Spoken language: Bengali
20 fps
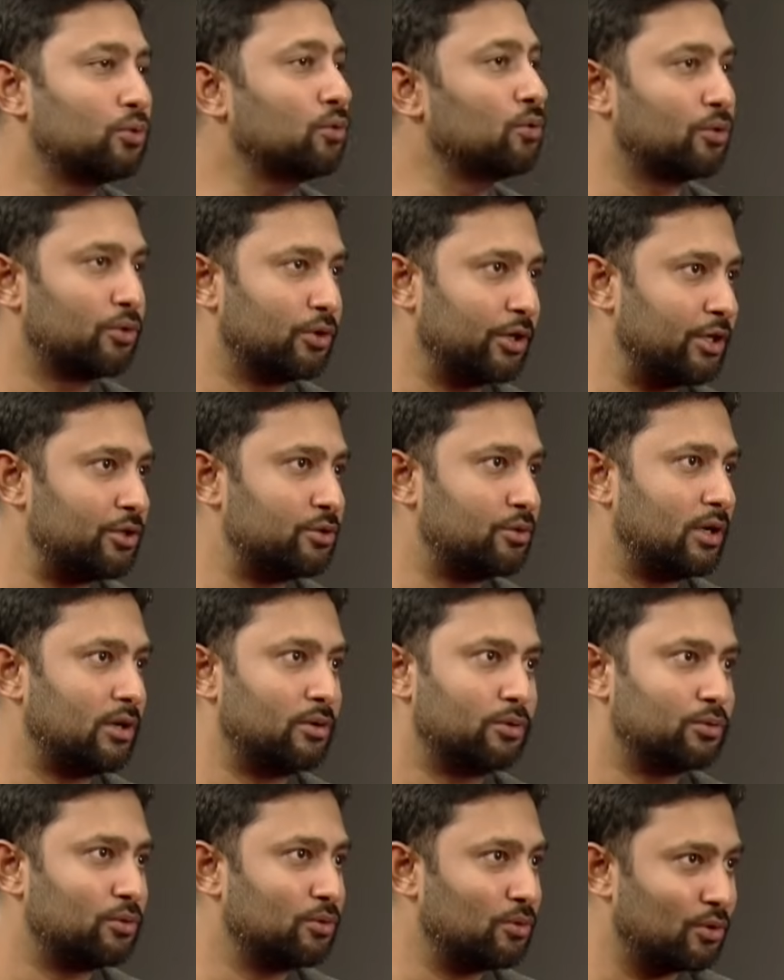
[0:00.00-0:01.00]
নতুন কোনো কিছু না
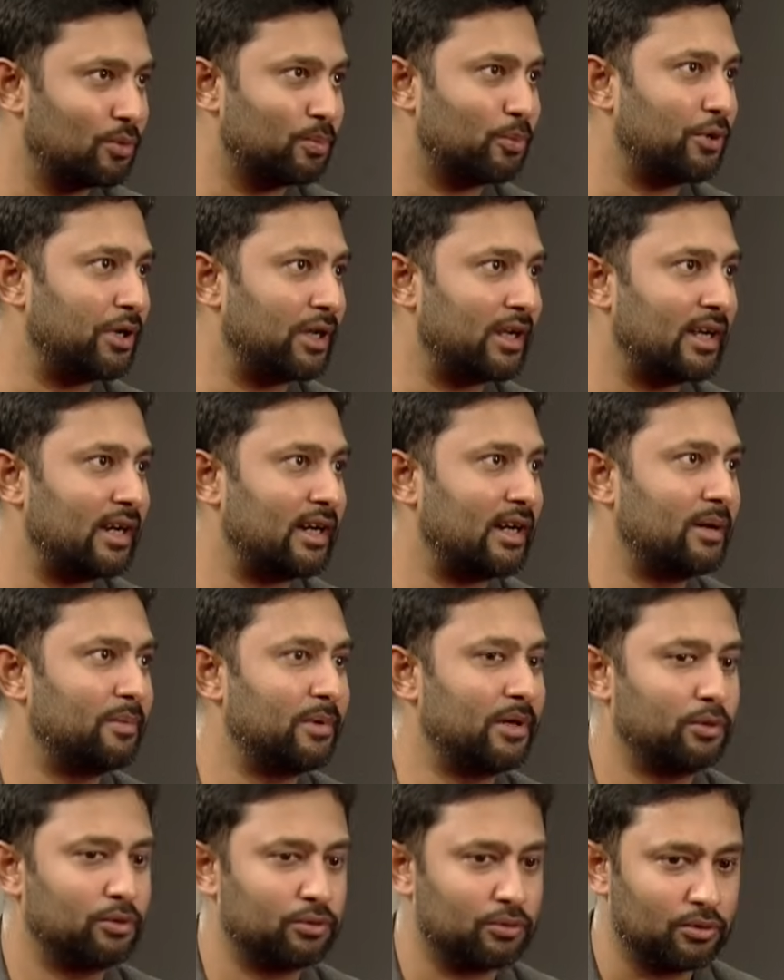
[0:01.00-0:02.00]
নতুন কোনো পরীক্ষা না
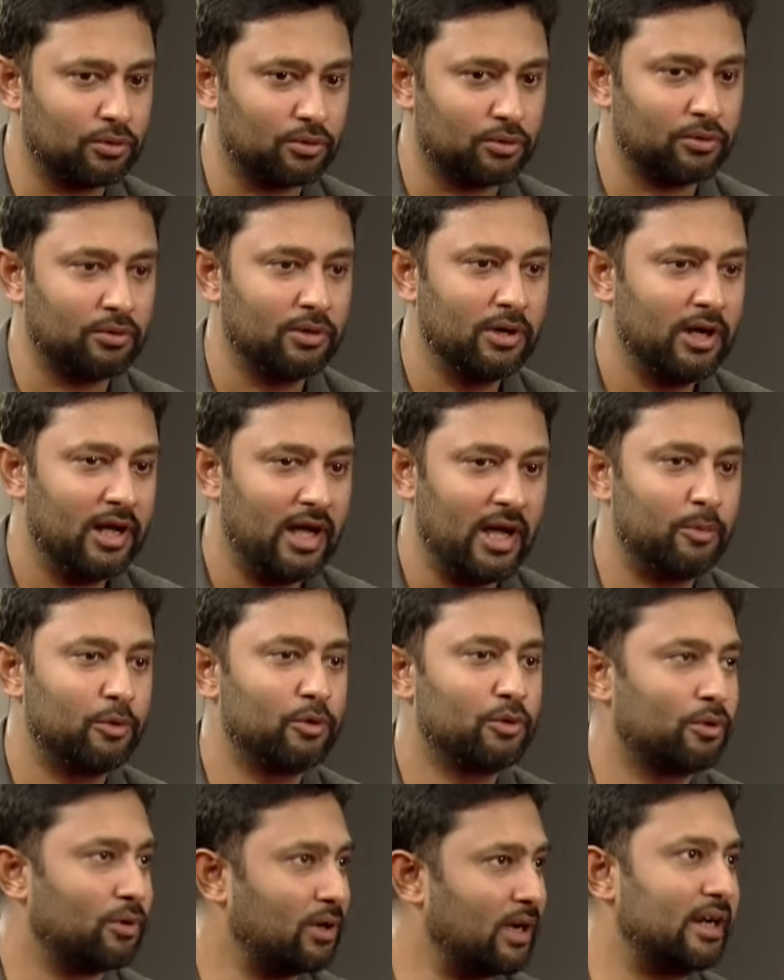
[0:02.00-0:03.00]
বা নতুন কোনো
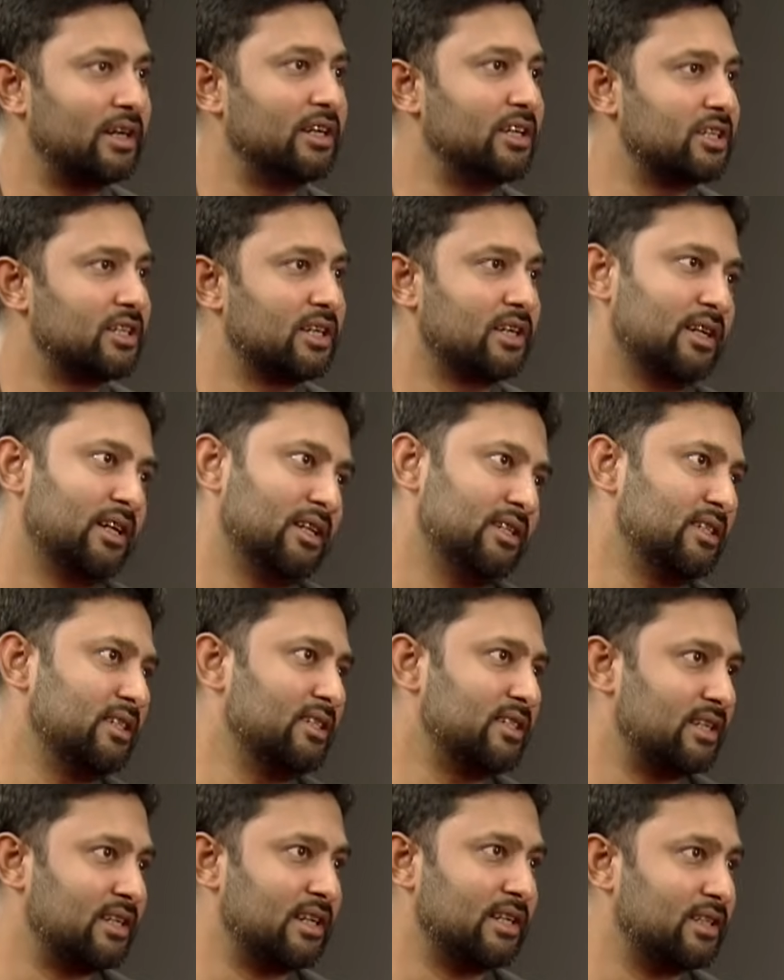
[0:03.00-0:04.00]
এমন কোনো কন্ডিশন না যে
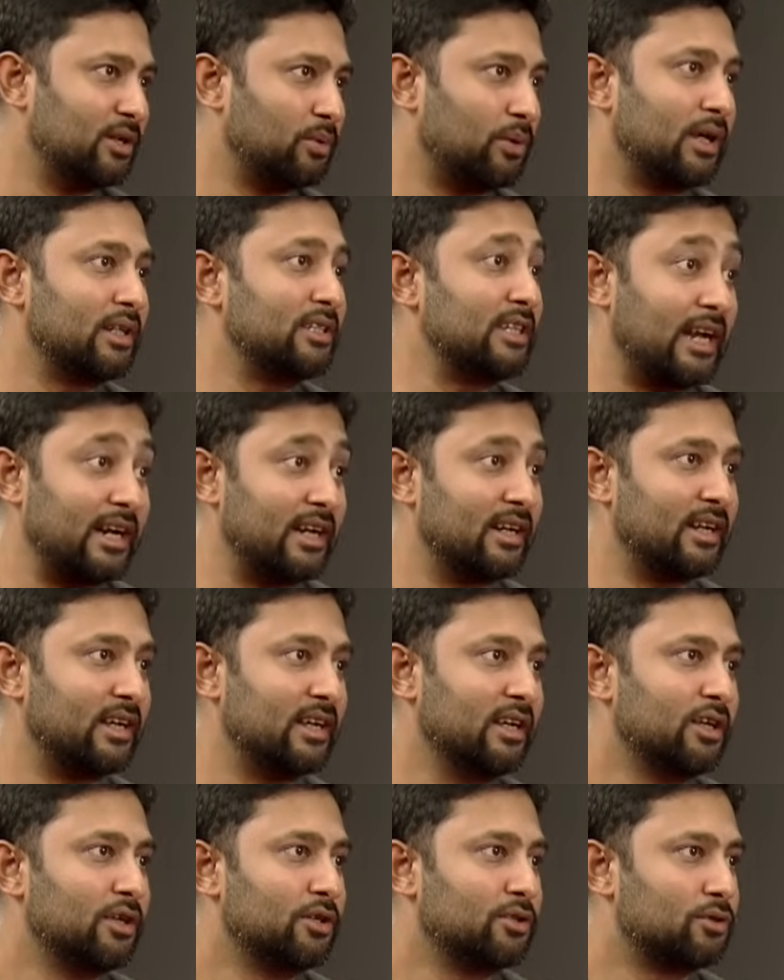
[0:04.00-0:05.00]
যেটাতে ওরা জানে না
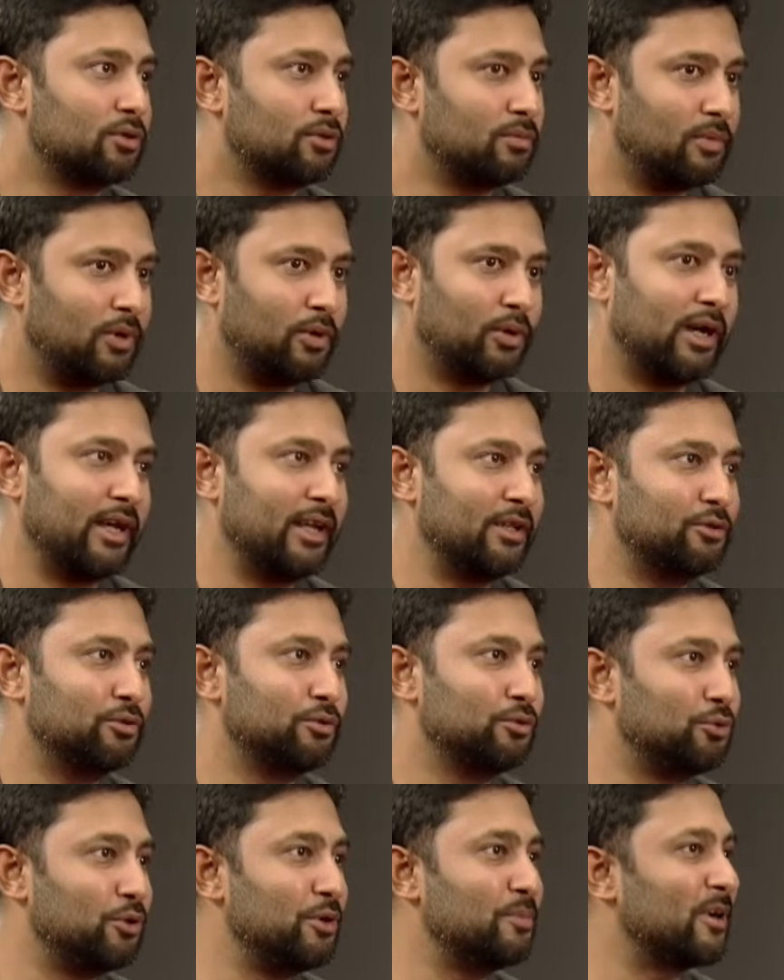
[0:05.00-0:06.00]
সো ওরা কিন্তু
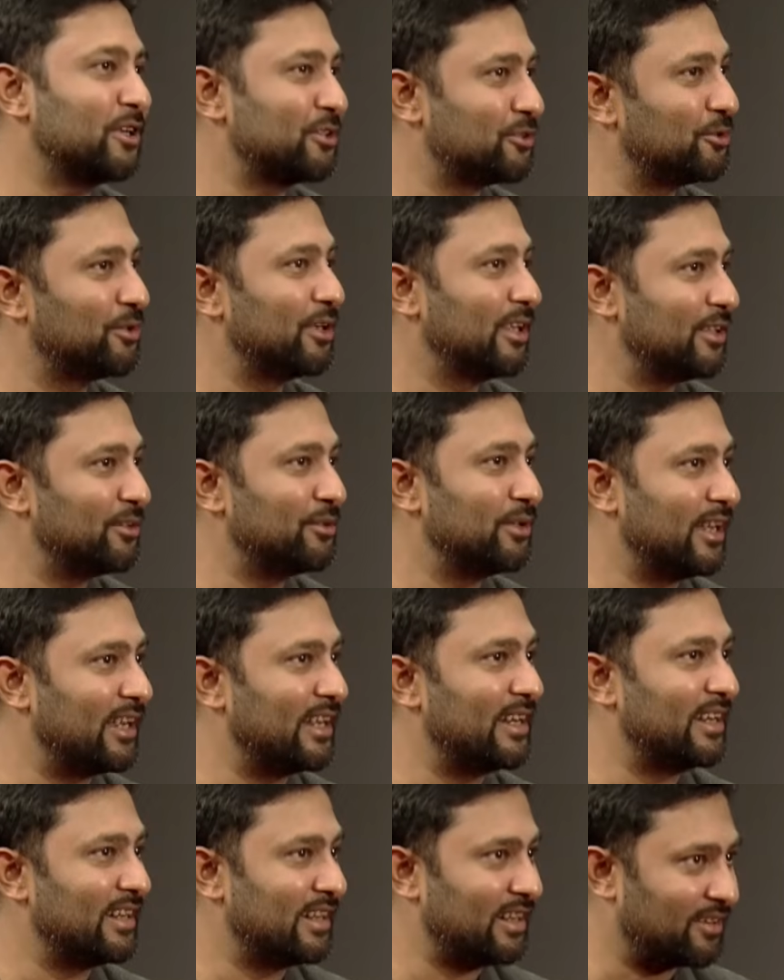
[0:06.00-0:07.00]
দুই মাস ধরে কিন্তু
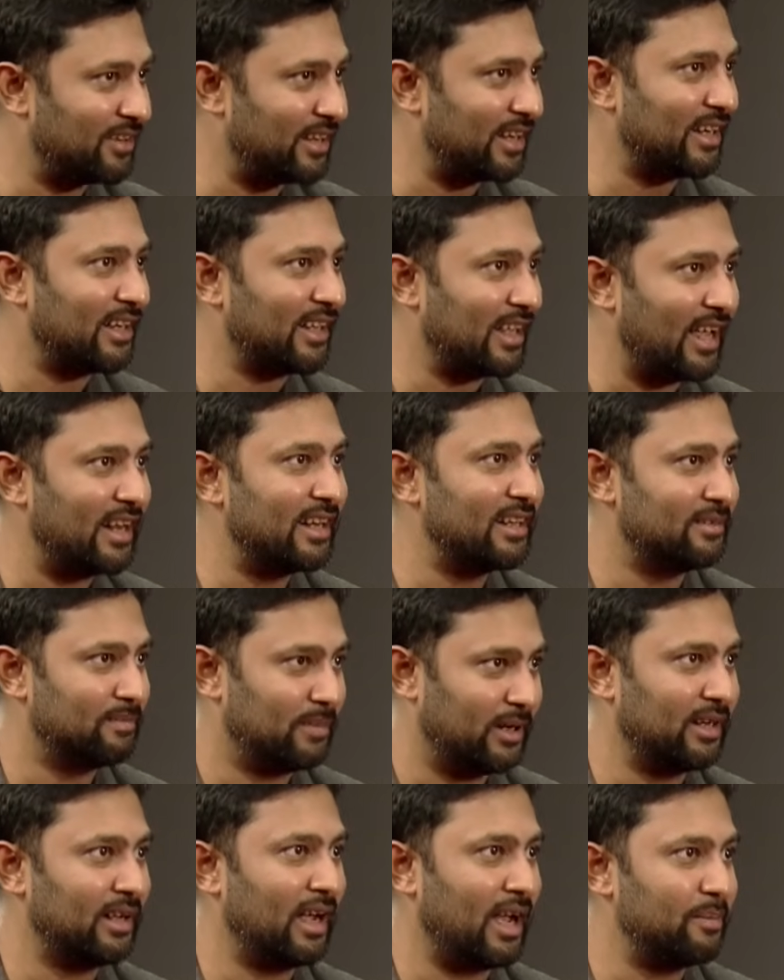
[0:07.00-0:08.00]
এখানে ক্রিকেট খেলে
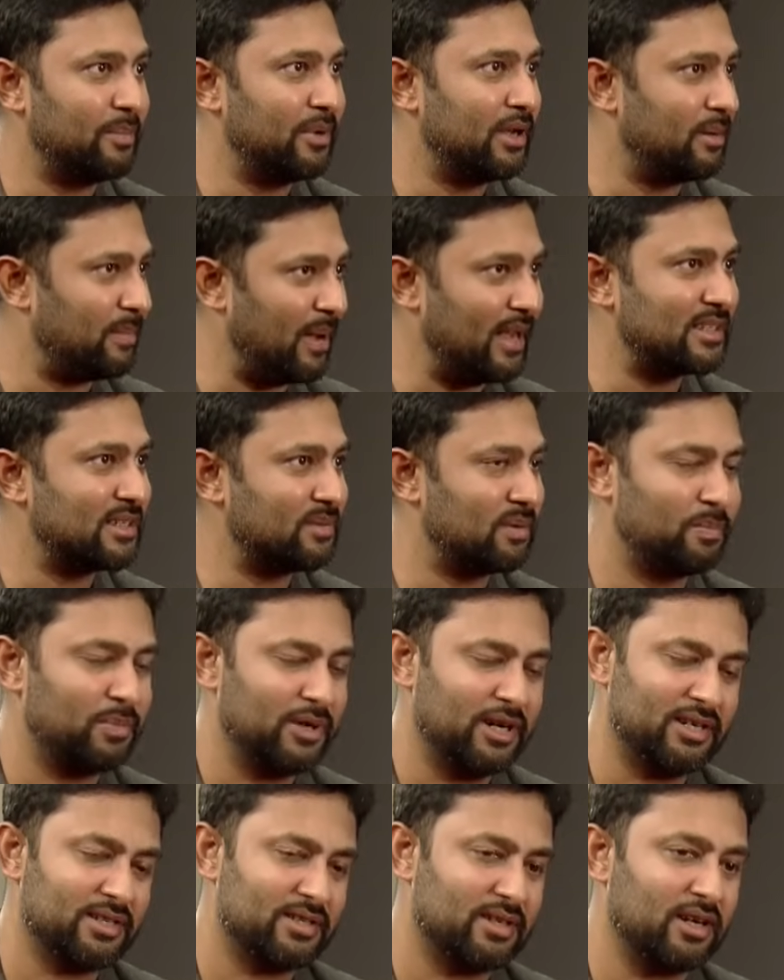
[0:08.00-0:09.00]
মানে আইপিএলে ম্যাক্সিমাম
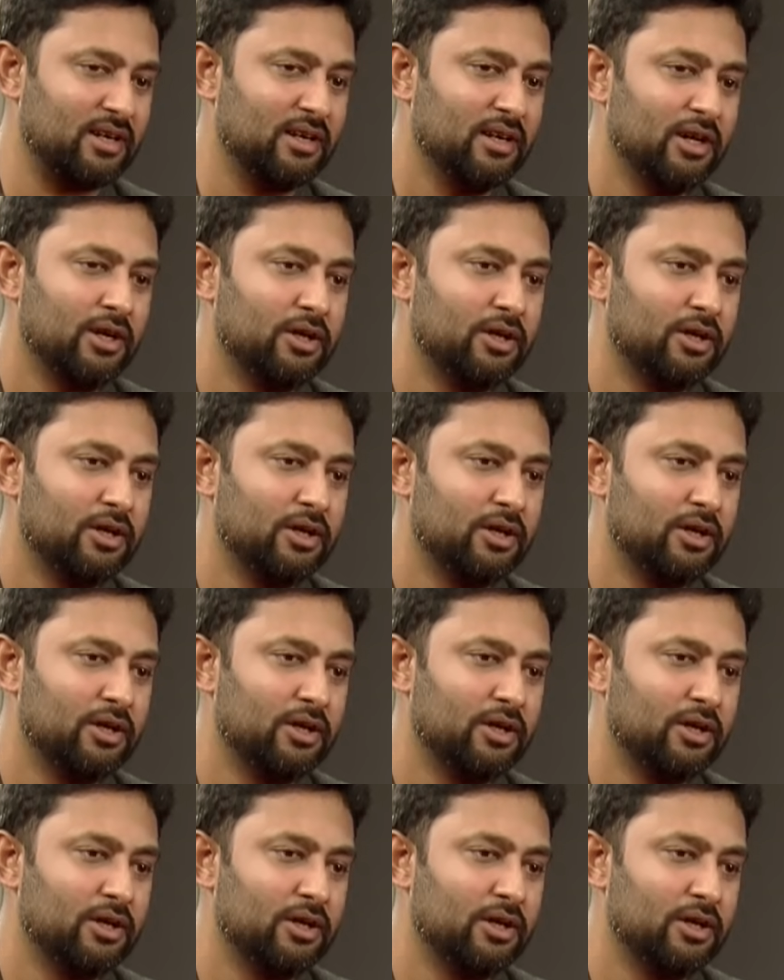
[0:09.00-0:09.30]
প্লেয়ার্সরা